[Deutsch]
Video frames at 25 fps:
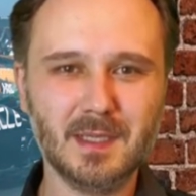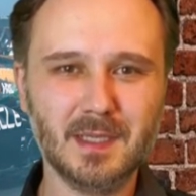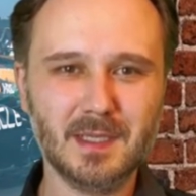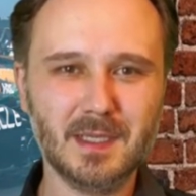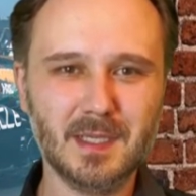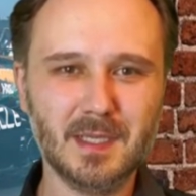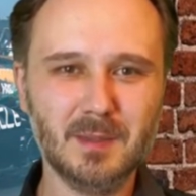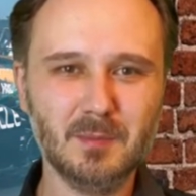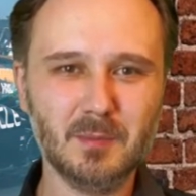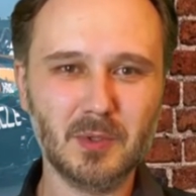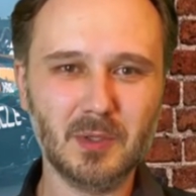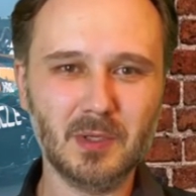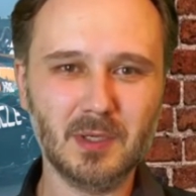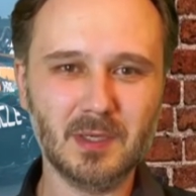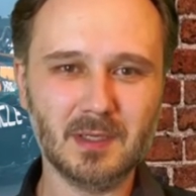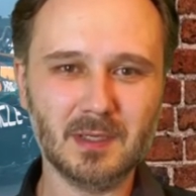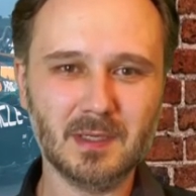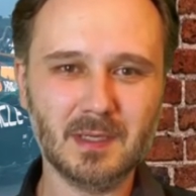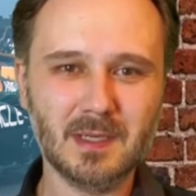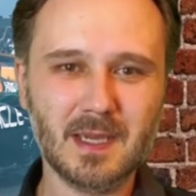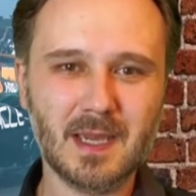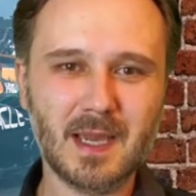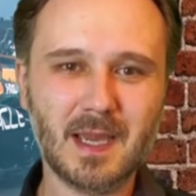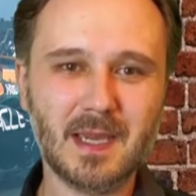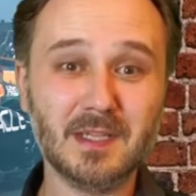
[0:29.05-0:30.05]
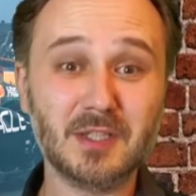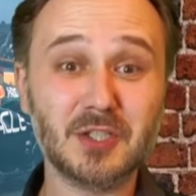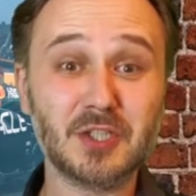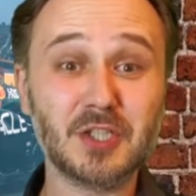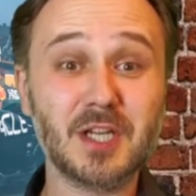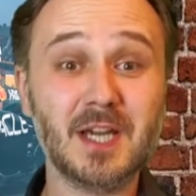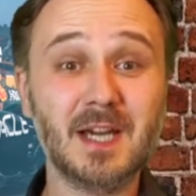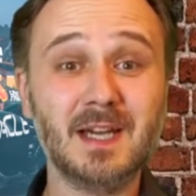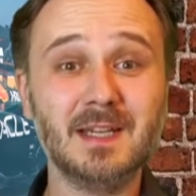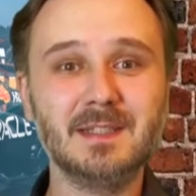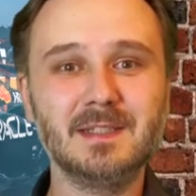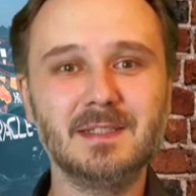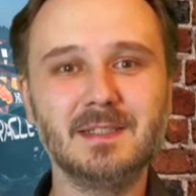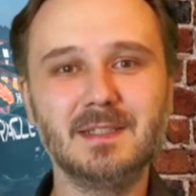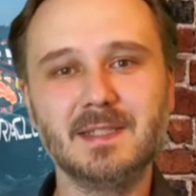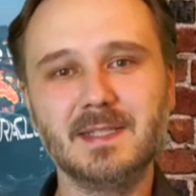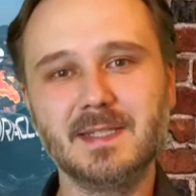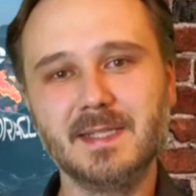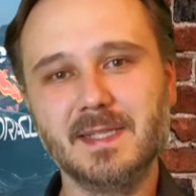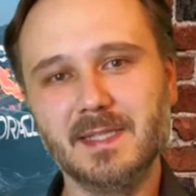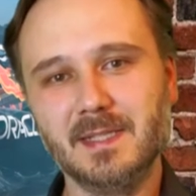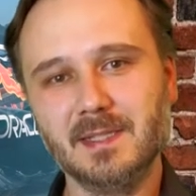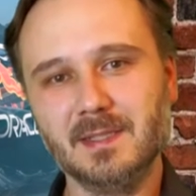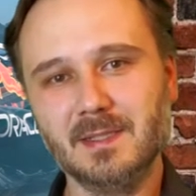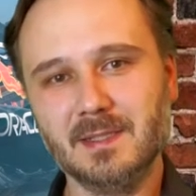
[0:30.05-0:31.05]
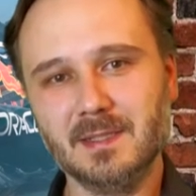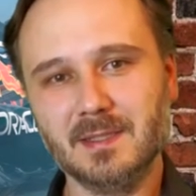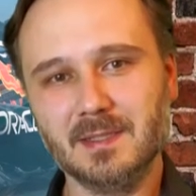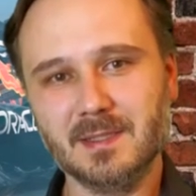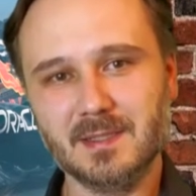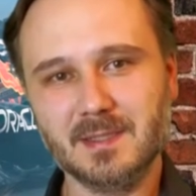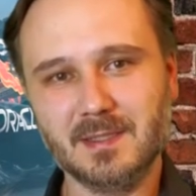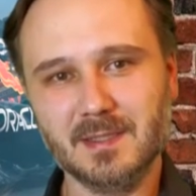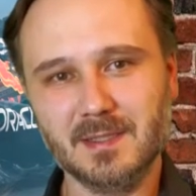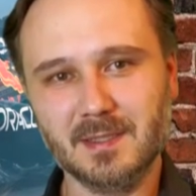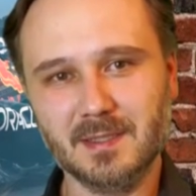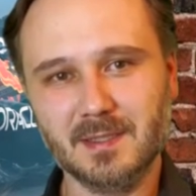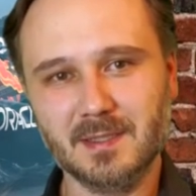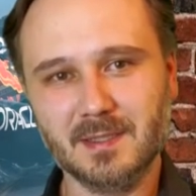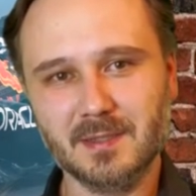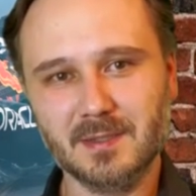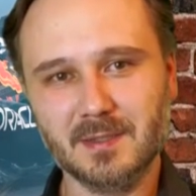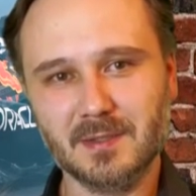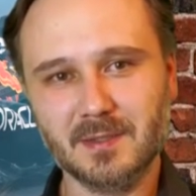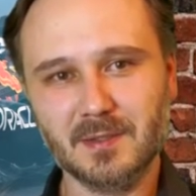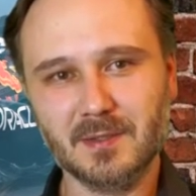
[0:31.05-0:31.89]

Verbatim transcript: Imola ein Startzielsieg